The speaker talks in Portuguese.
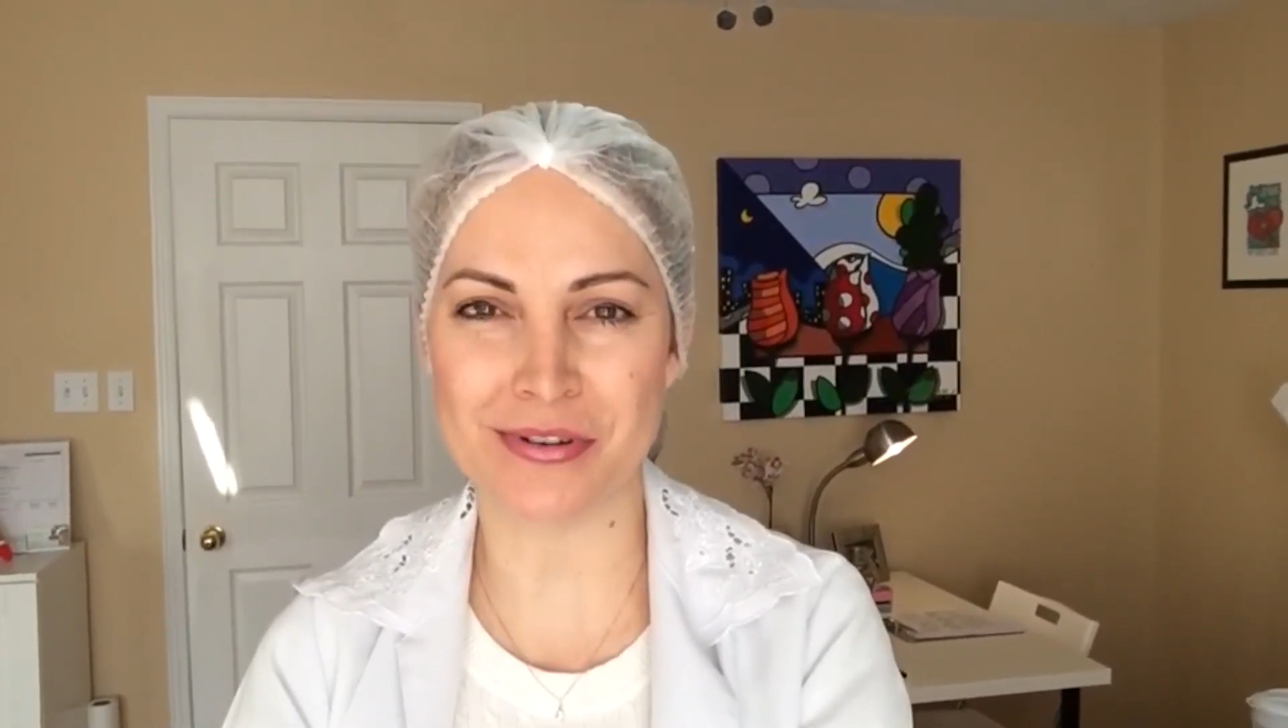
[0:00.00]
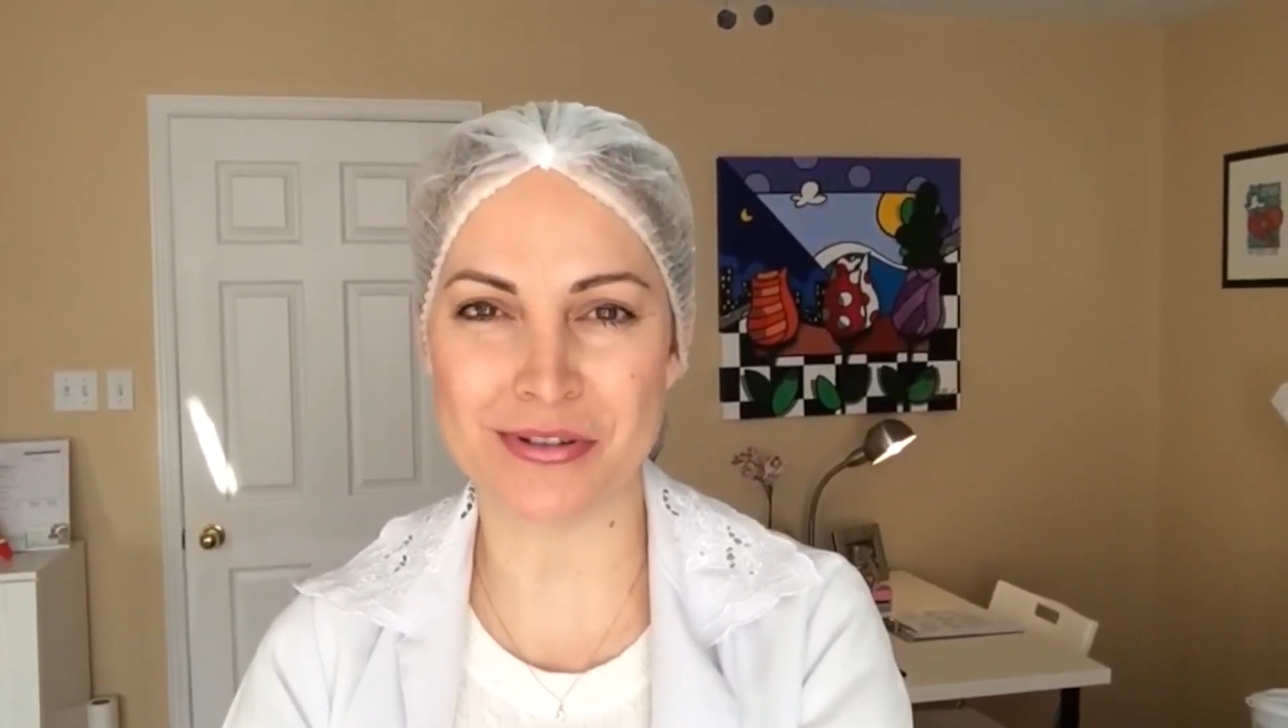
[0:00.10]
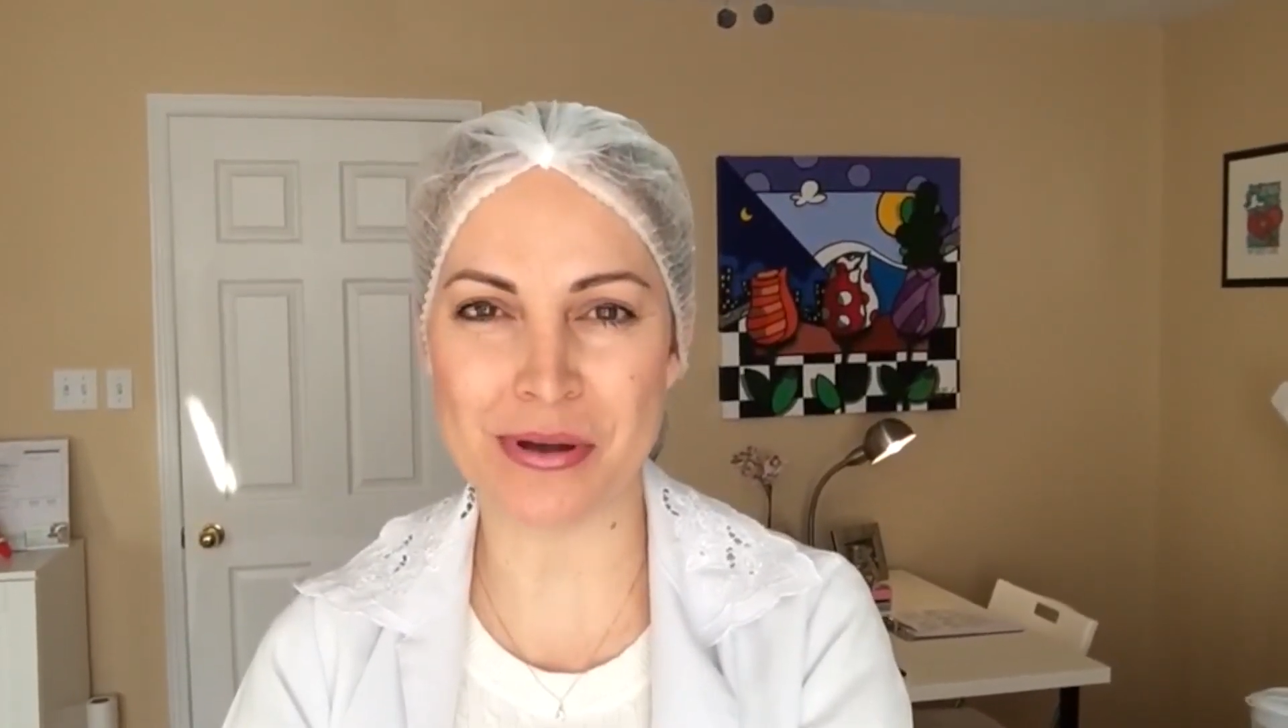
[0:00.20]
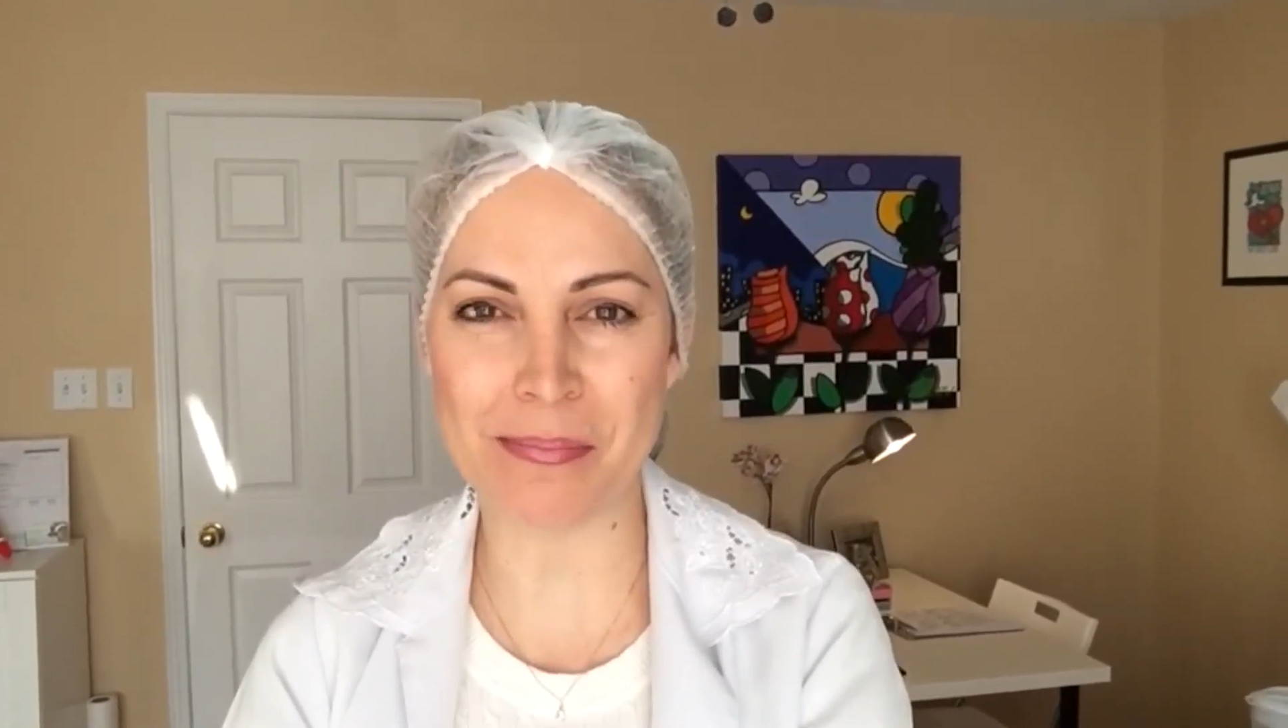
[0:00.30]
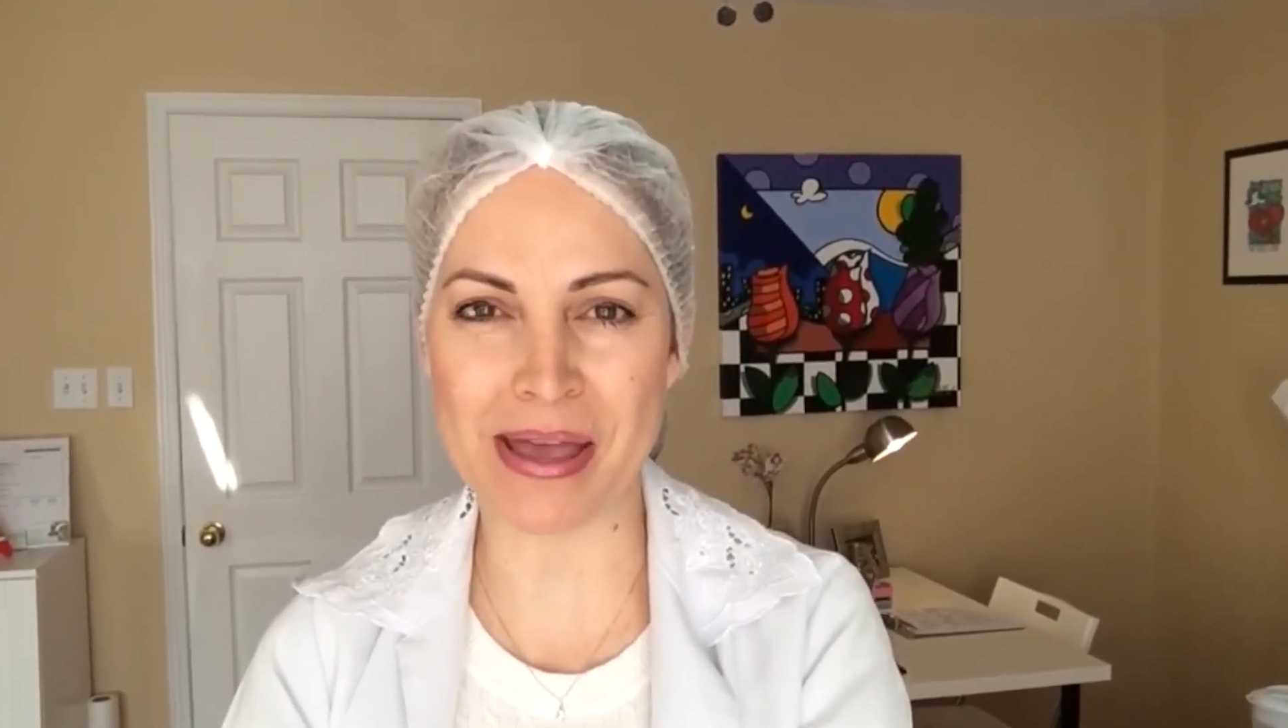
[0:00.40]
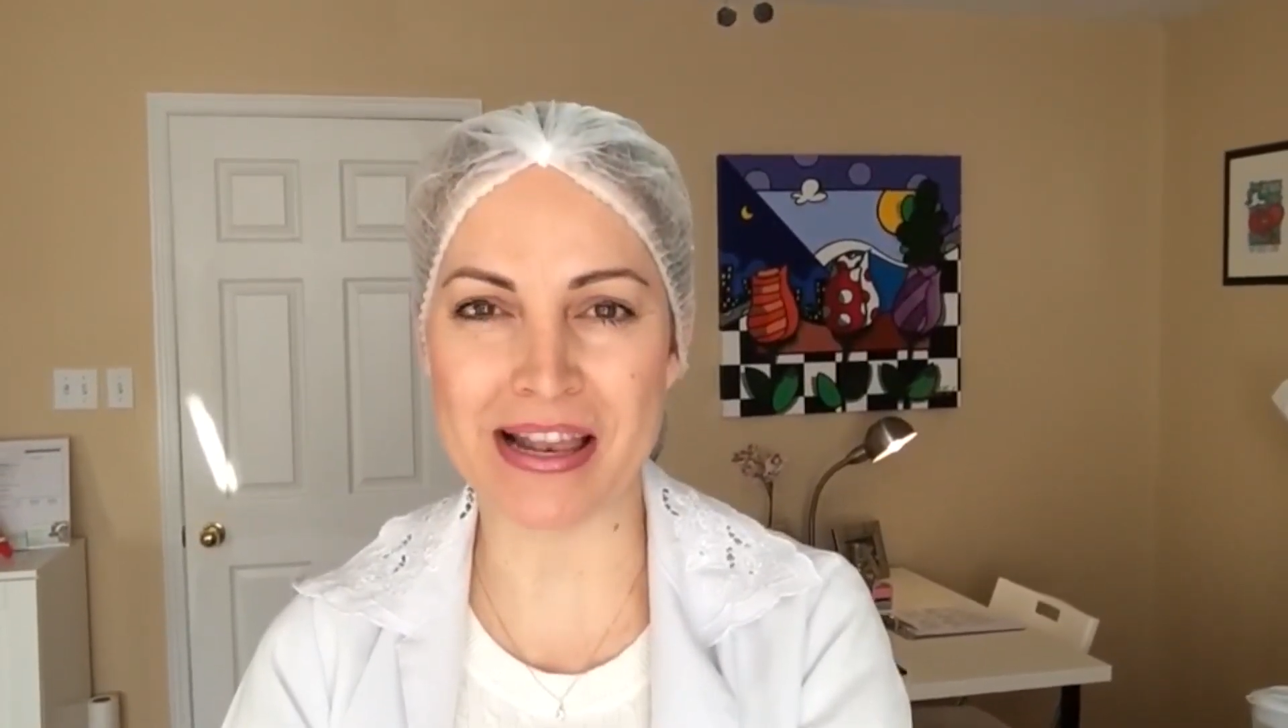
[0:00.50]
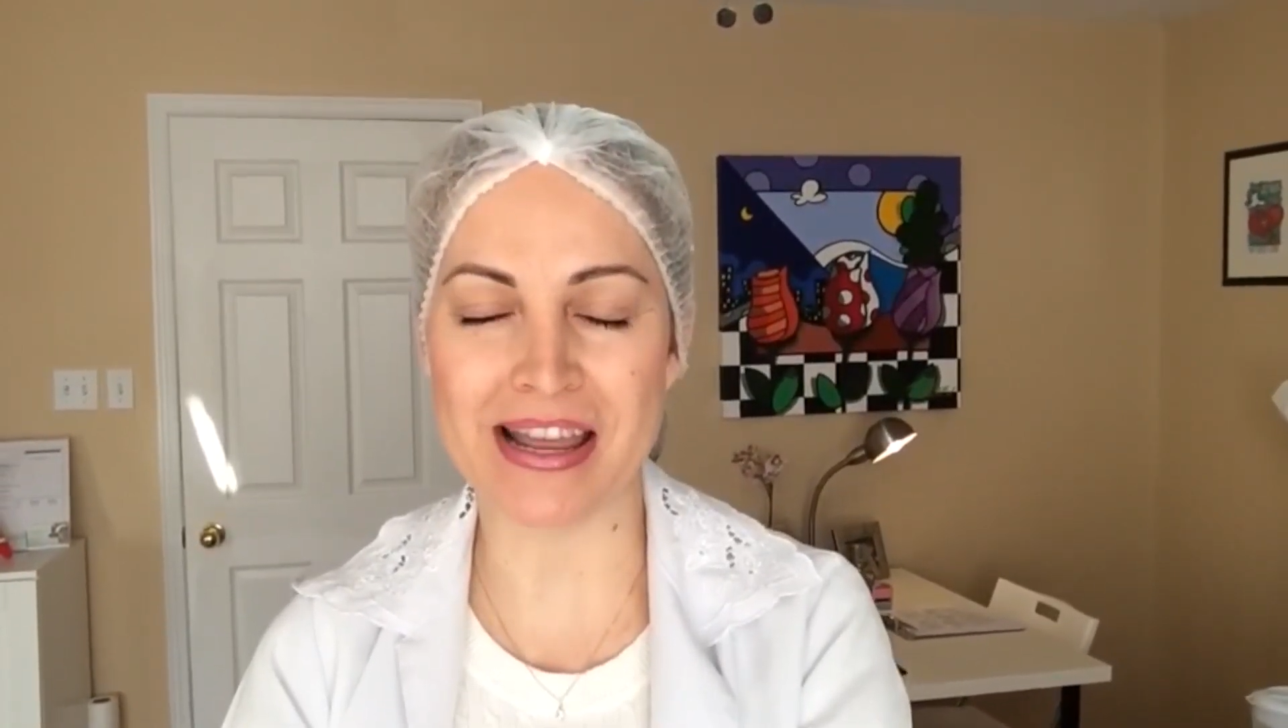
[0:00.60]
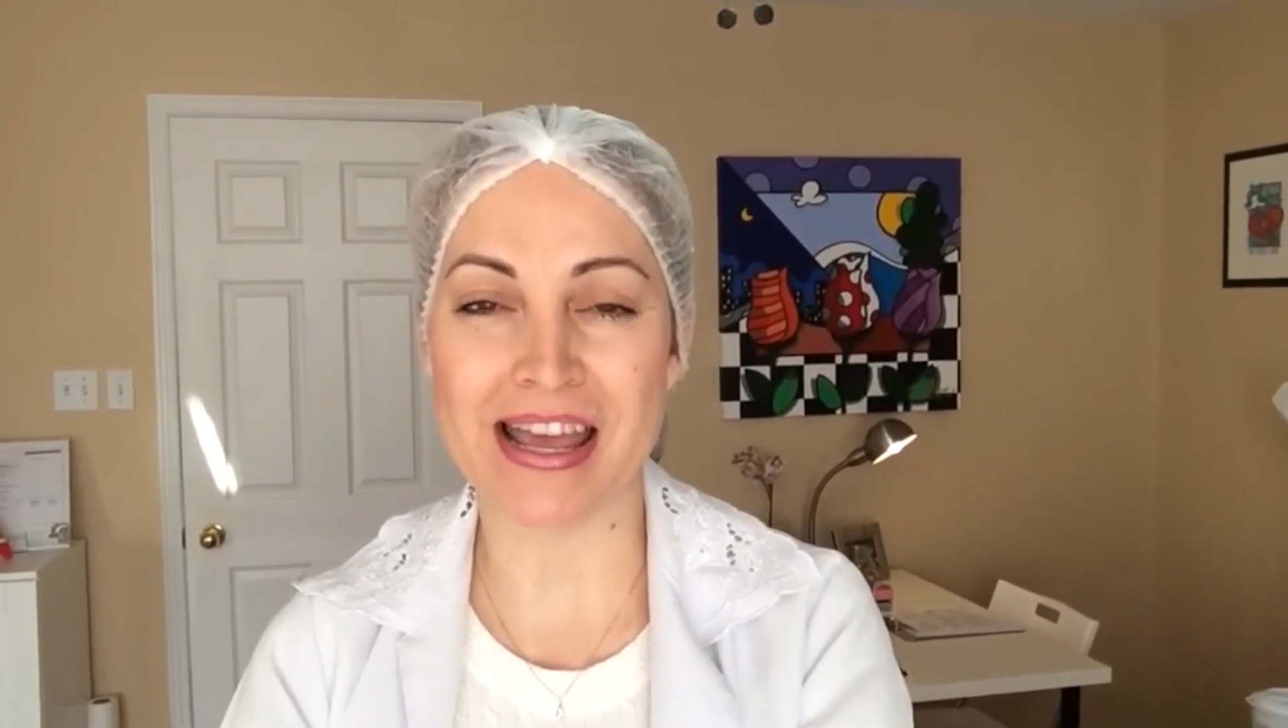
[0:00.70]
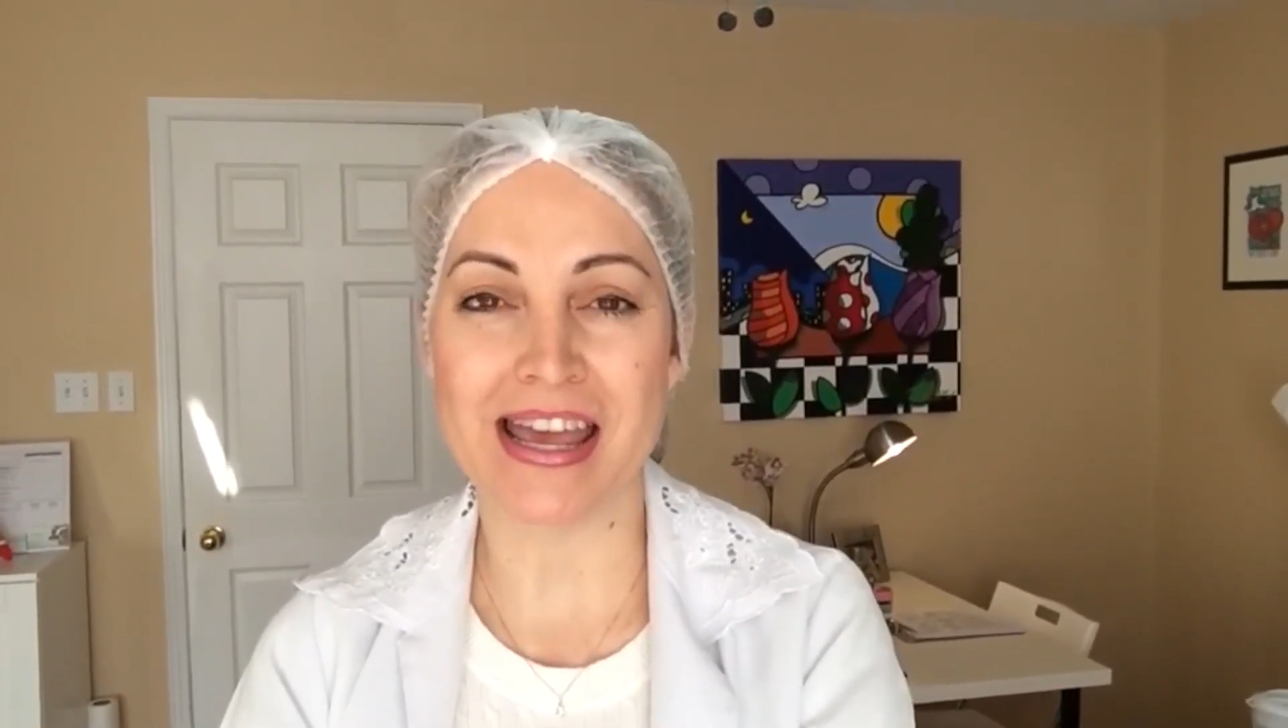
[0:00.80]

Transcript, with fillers: com a sua pele.